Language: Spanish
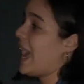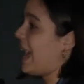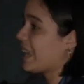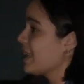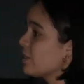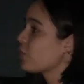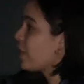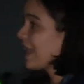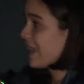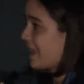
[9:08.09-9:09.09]
aquí
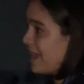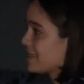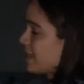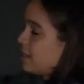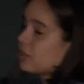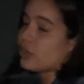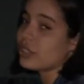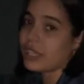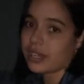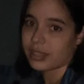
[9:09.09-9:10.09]
todas las casas no
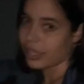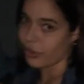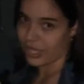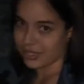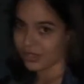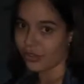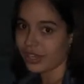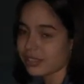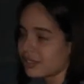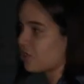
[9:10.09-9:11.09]
tienen
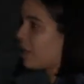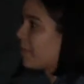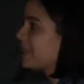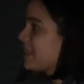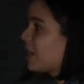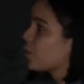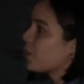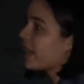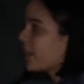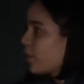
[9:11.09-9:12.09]
decoraciones, solamente alguna que